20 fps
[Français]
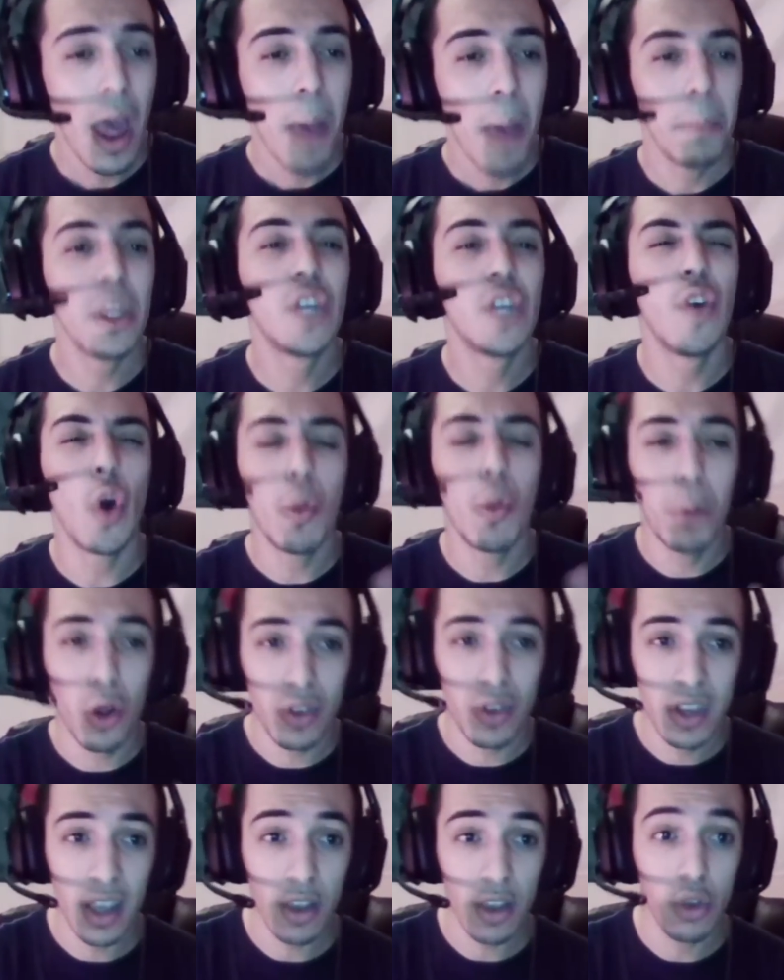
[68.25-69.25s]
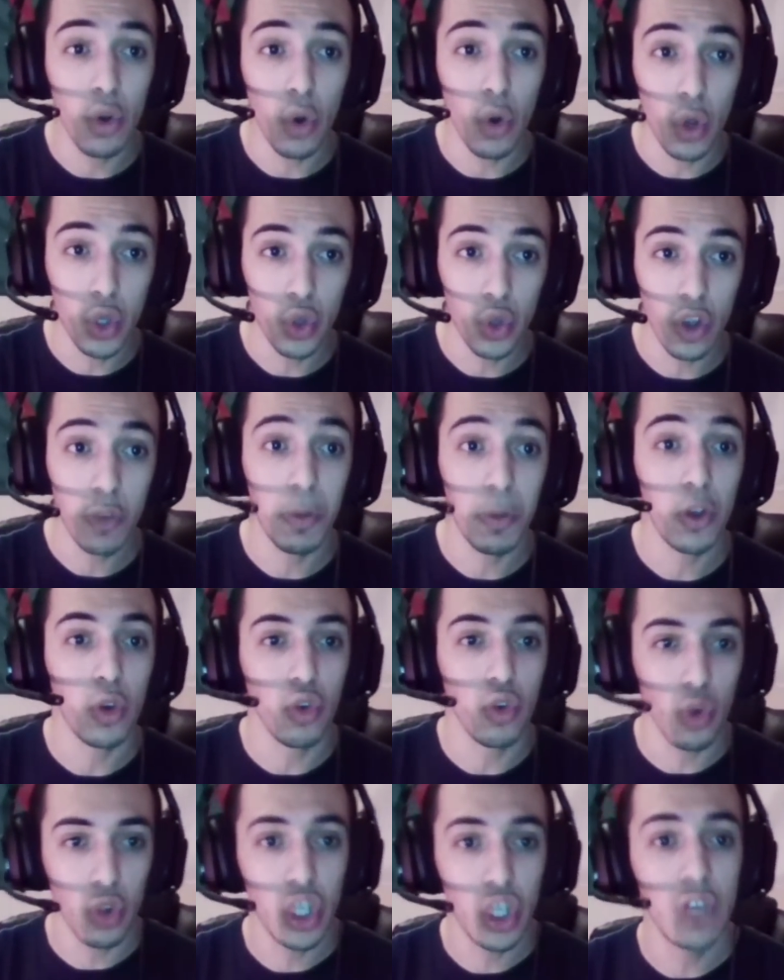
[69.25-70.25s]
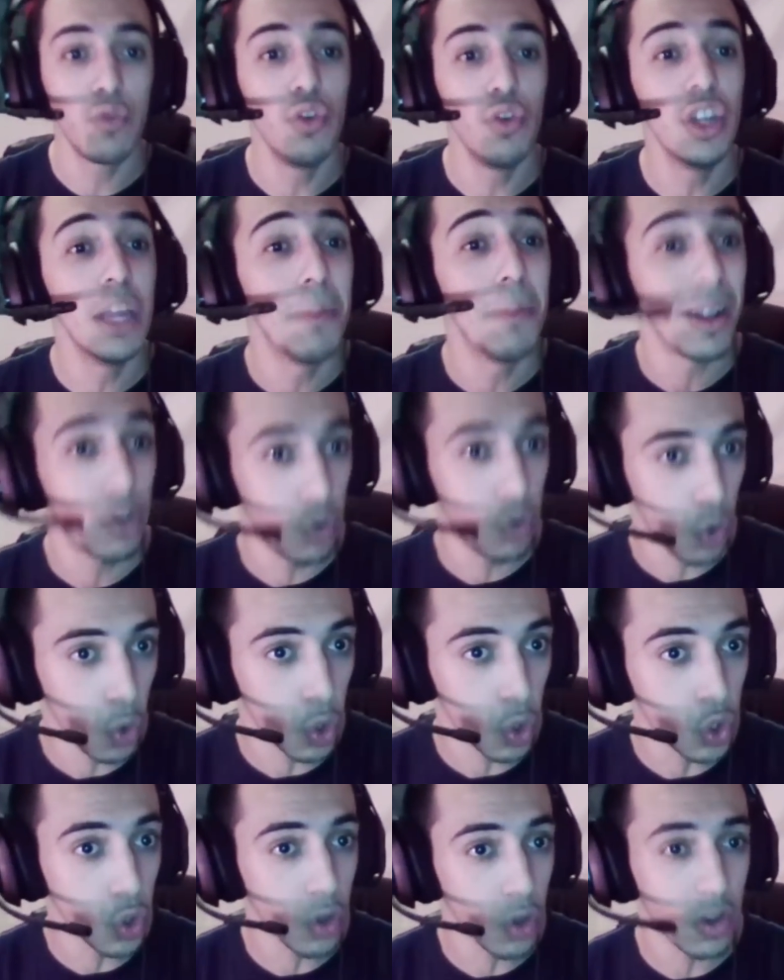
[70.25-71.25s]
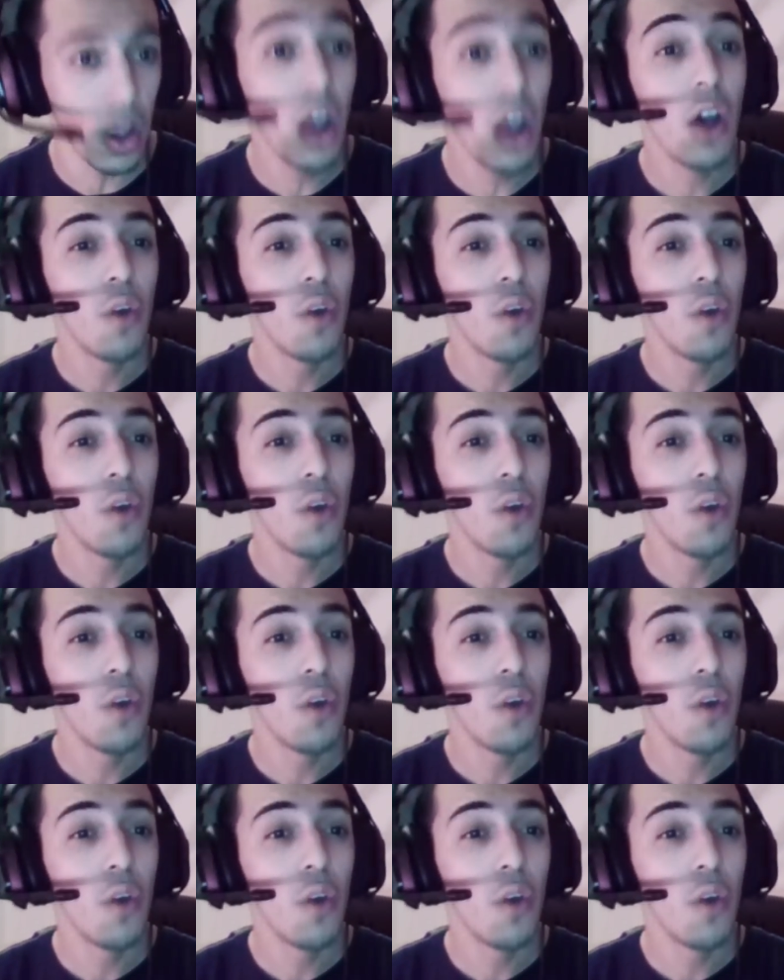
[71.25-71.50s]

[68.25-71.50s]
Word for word: mais je vais rebondir sur autre chose, parce qu'aujourd'hui j'ai voulu débattre sur autre chose,